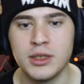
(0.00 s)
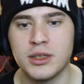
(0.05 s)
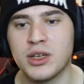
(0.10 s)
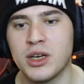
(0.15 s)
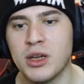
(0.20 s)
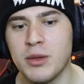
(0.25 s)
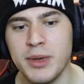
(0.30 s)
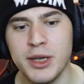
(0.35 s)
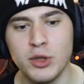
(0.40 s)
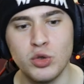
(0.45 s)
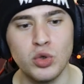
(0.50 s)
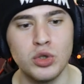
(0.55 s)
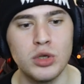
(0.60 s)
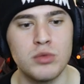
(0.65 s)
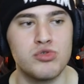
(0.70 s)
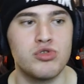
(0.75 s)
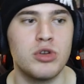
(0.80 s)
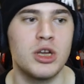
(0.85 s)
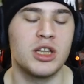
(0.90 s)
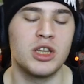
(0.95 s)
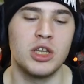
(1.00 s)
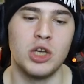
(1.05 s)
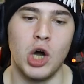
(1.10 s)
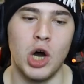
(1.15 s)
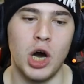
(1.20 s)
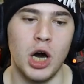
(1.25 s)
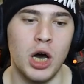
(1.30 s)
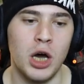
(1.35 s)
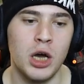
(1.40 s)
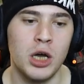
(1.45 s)
Kremiyet oluyorum sürekli
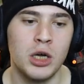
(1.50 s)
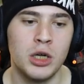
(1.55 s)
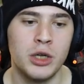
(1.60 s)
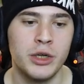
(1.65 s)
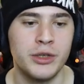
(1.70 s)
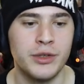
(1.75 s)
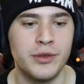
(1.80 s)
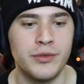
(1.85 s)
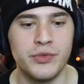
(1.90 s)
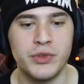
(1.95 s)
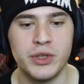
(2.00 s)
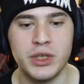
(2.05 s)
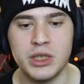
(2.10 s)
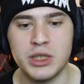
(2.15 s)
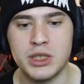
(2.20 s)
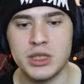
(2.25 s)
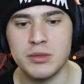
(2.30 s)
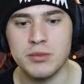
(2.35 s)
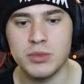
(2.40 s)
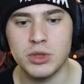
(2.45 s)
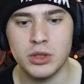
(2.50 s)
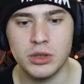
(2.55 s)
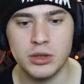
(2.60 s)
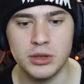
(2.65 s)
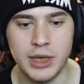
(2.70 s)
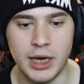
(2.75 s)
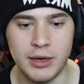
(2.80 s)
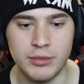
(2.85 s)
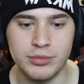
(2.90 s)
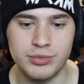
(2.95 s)
ya. The isim...
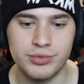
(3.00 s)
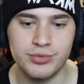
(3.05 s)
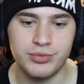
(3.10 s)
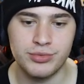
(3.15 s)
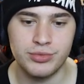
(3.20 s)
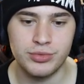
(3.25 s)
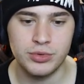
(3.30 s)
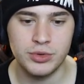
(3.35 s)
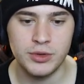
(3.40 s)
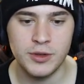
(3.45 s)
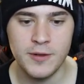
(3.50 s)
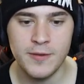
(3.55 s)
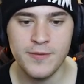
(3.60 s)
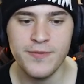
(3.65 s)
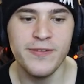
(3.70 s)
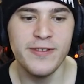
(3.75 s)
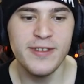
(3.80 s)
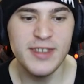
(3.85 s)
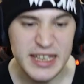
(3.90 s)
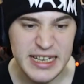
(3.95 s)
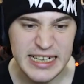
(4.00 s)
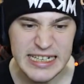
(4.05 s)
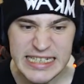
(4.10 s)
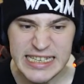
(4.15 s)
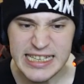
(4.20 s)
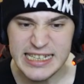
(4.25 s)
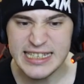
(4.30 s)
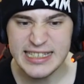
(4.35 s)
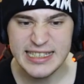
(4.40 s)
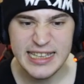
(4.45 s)
Ya...
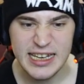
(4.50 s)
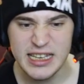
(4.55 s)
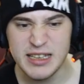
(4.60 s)
Hanginiz lan